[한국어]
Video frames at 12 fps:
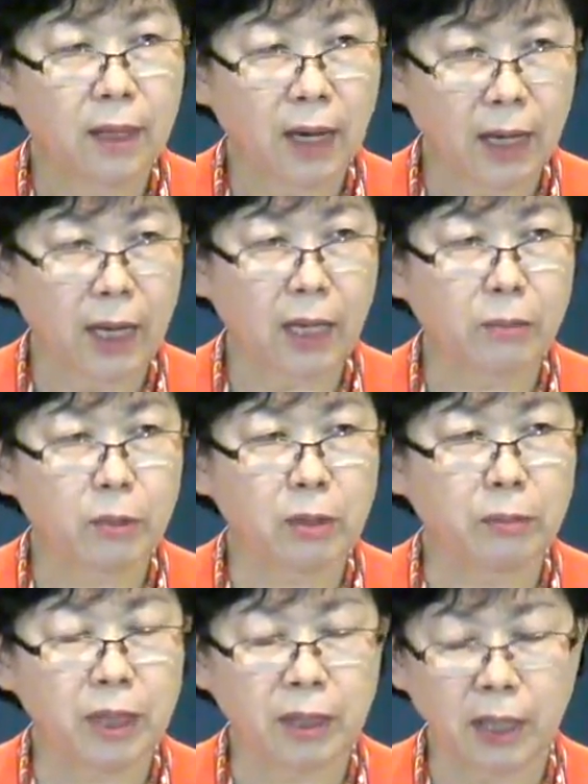하나님을
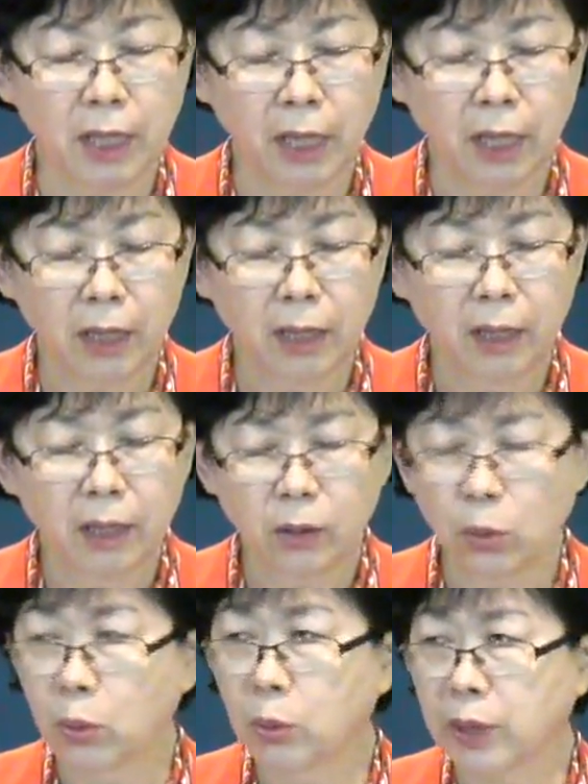믿으니
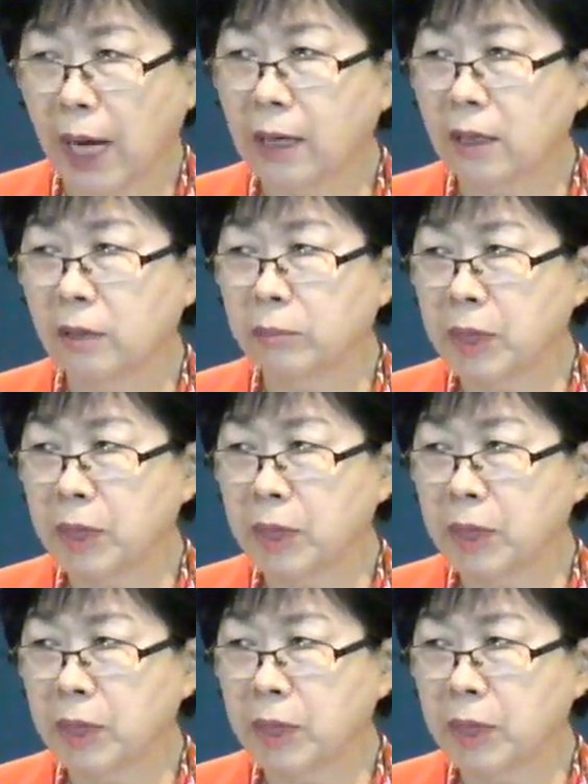또 나를